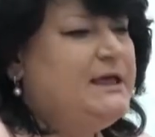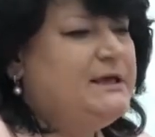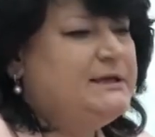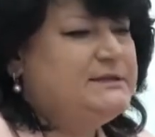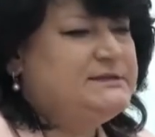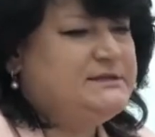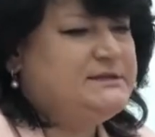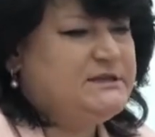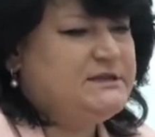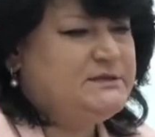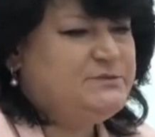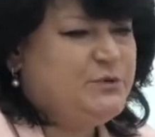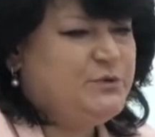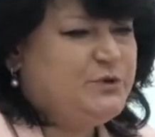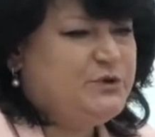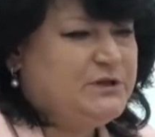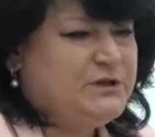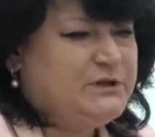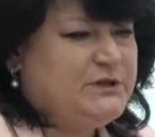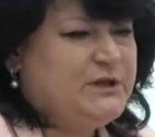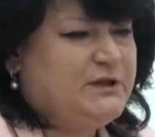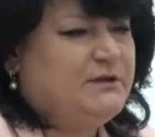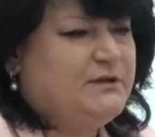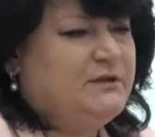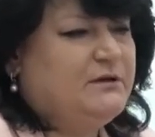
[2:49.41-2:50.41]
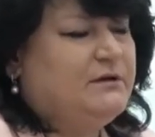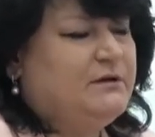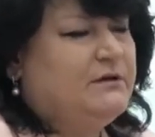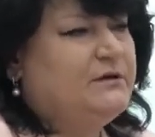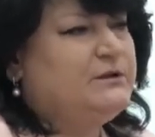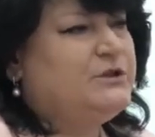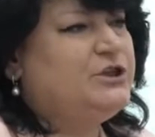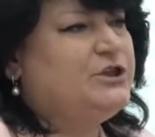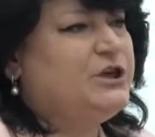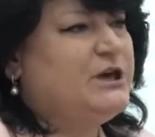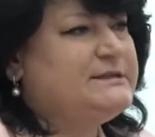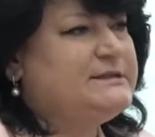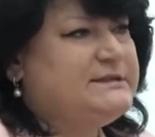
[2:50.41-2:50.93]
Здесь будет э,
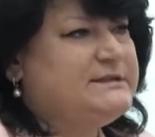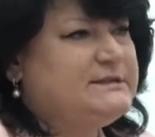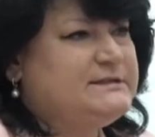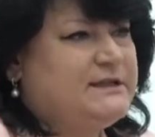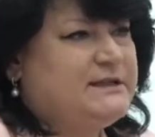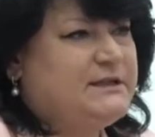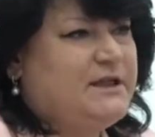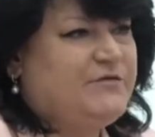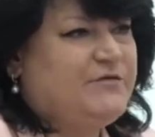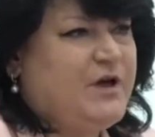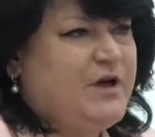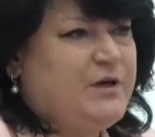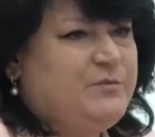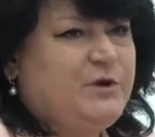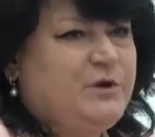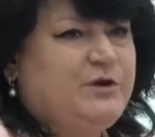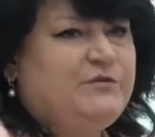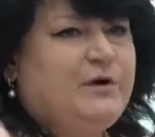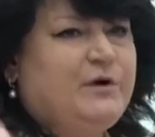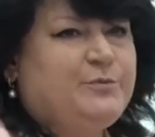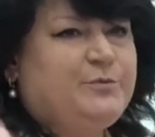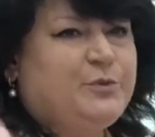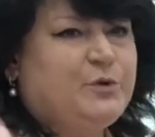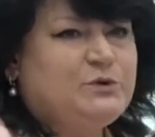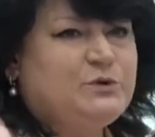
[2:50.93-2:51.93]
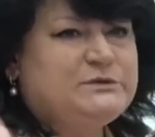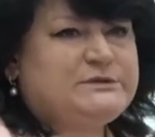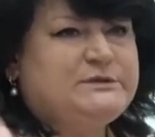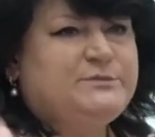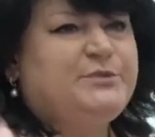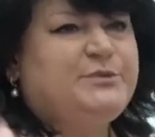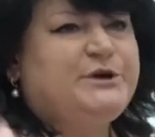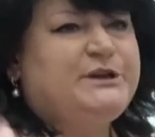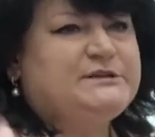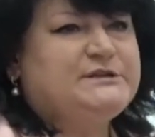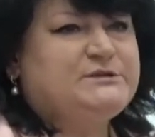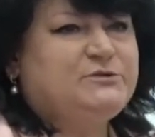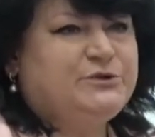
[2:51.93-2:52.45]
часто задаваемые вопросы
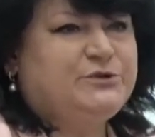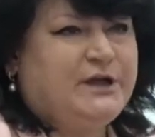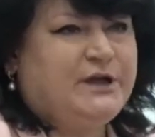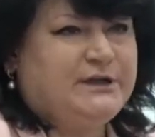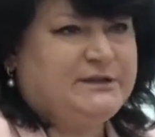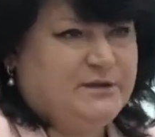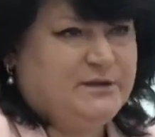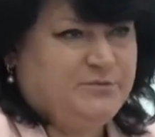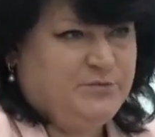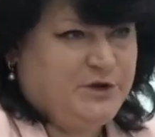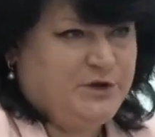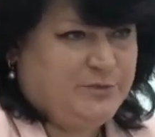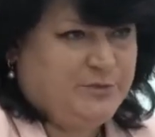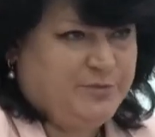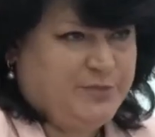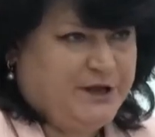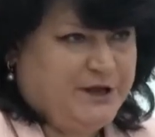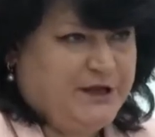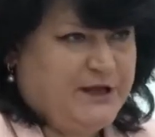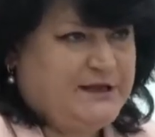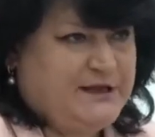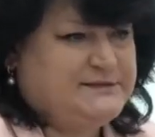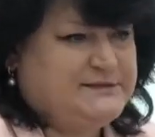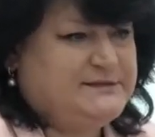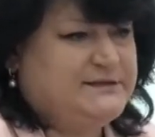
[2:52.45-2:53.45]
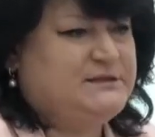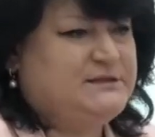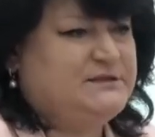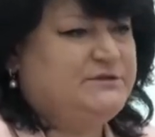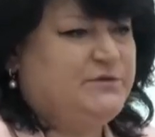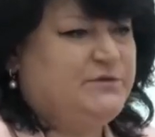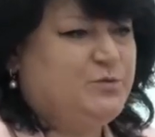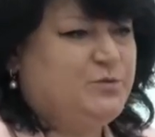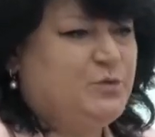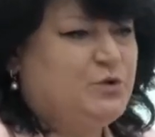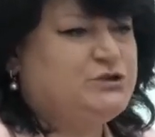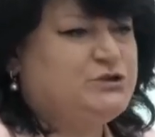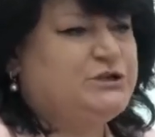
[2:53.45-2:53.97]
по результатам мероприятий, где
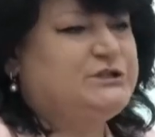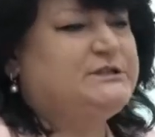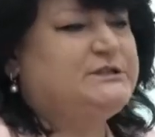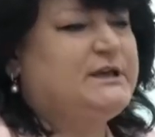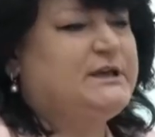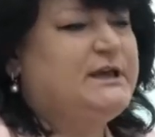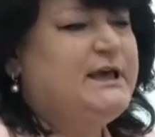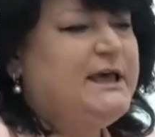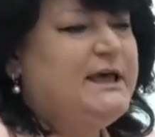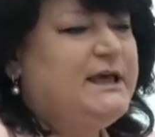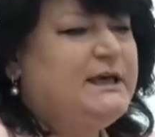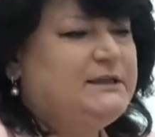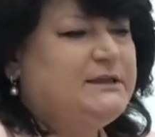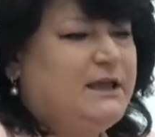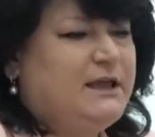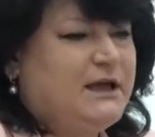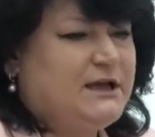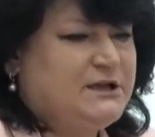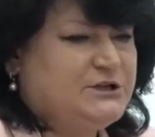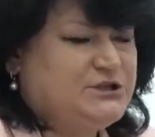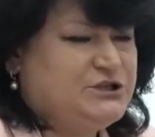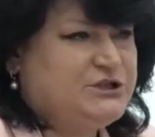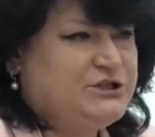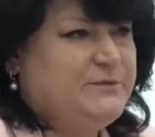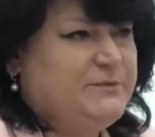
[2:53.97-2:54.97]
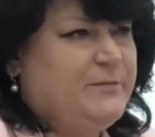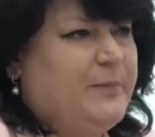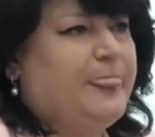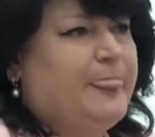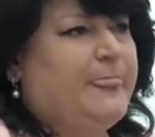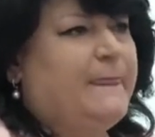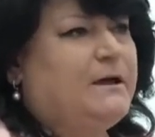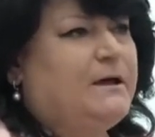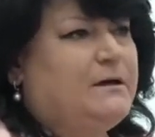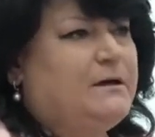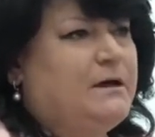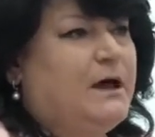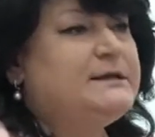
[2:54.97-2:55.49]
вы можете также
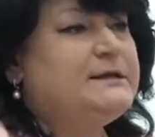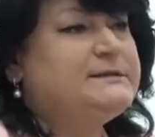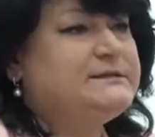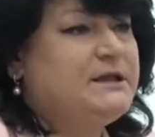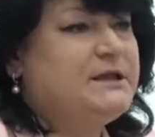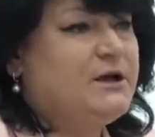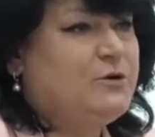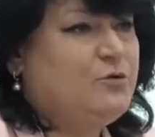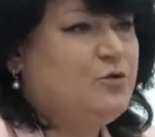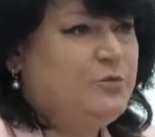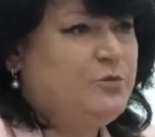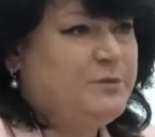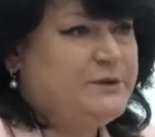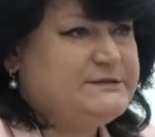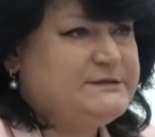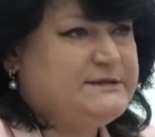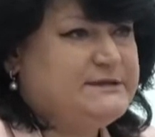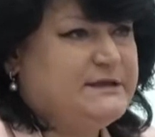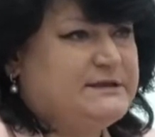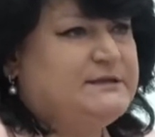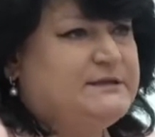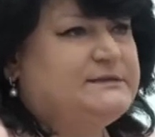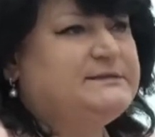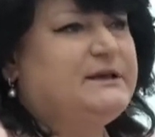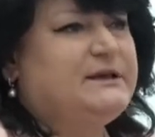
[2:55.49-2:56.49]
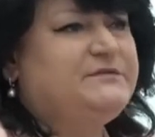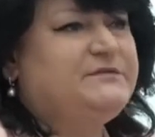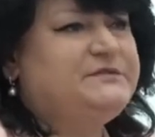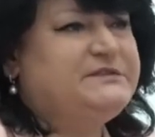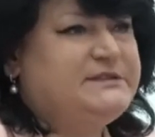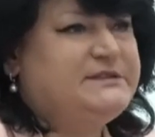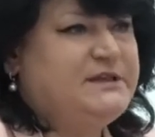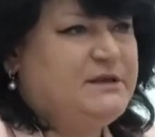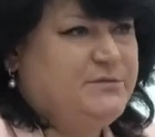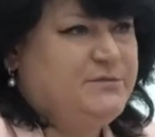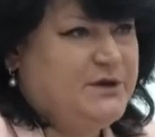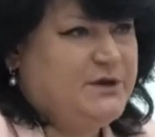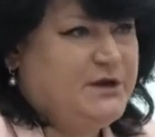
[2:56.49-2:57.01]
э, ознакомиться со
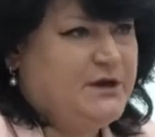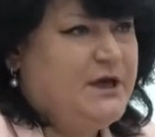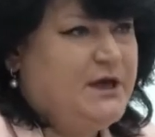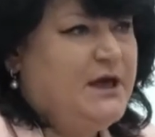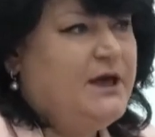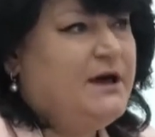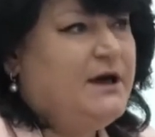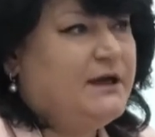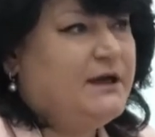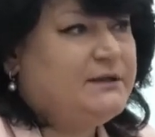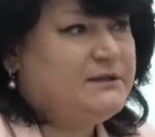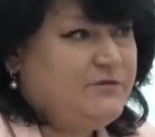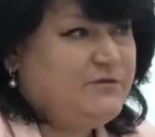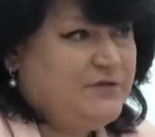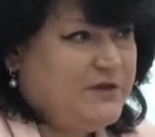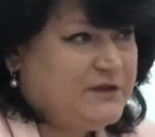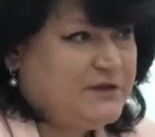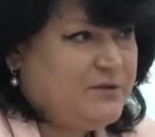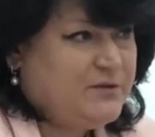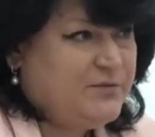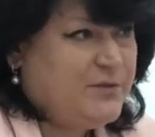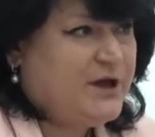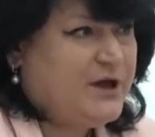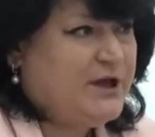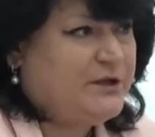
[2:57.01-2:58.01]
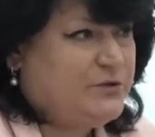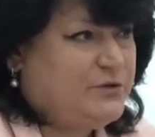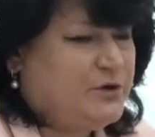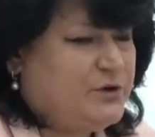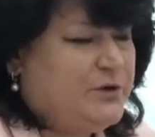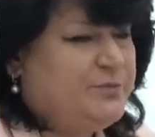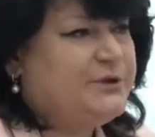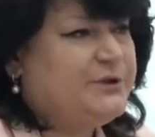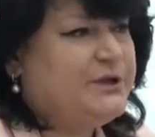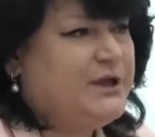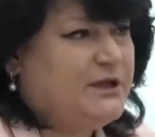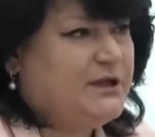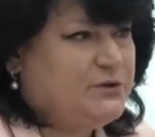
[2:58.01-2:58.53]
всеми ответами,
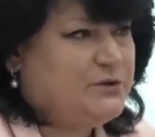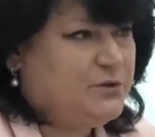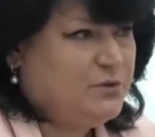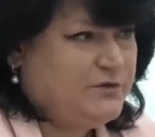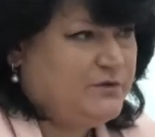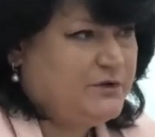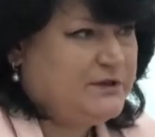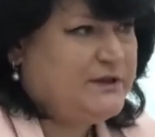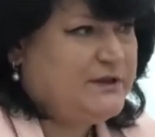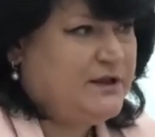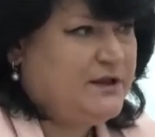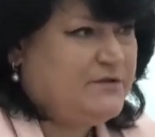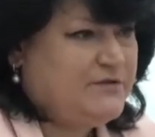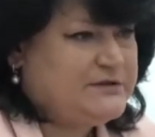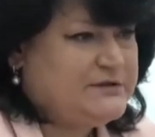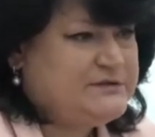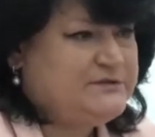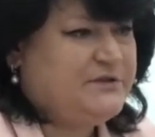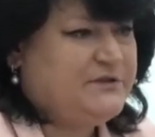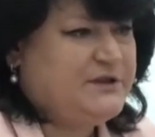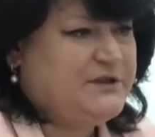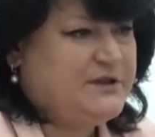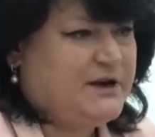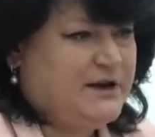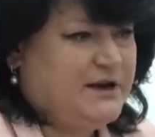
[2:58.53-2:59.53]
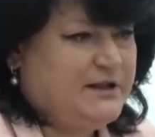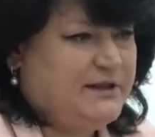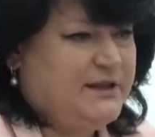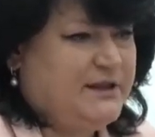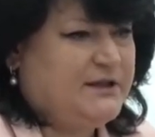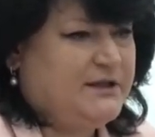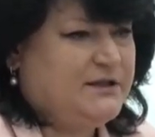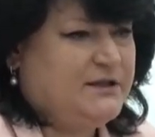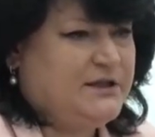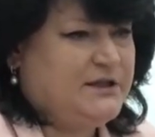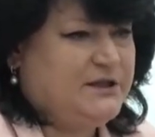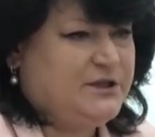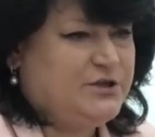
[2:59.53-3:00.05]
которые подготовил для вас федеральные
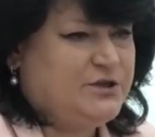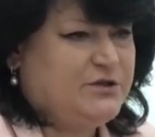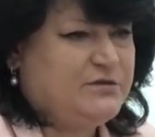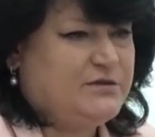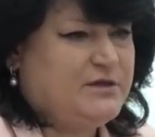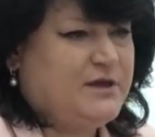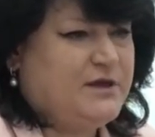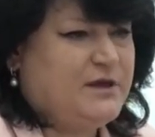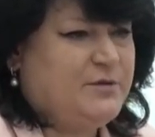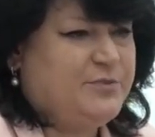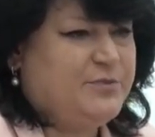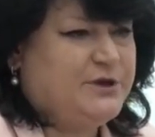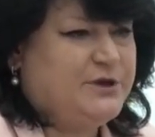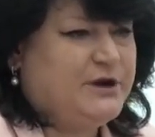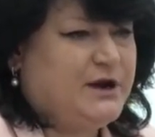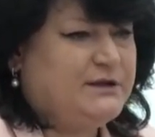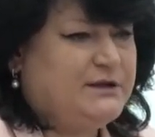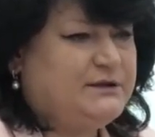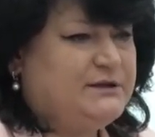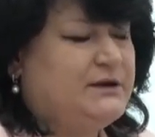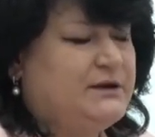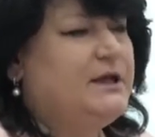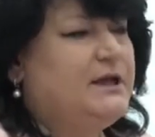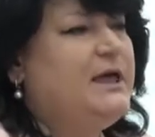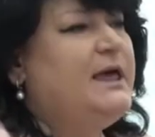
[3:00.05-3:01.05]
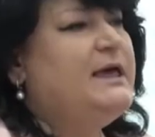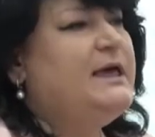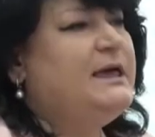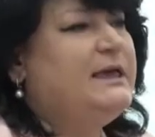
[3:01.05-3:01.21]
экологические операторы.